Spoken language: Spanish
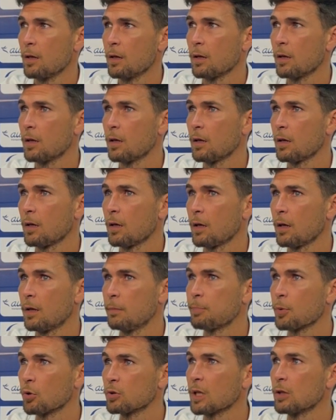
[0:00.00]

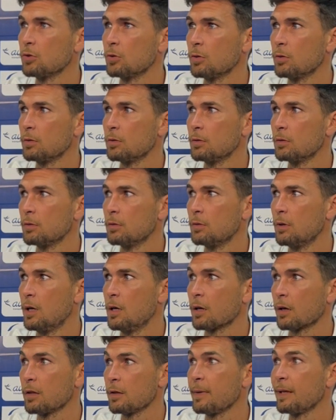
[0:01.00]
Eh, por lo tanto,
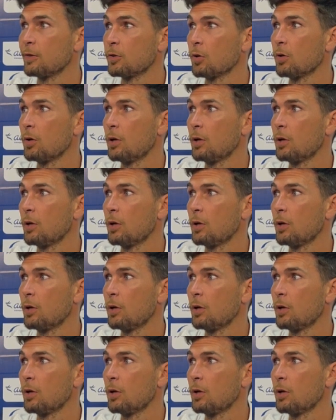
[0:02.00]
el rendimiento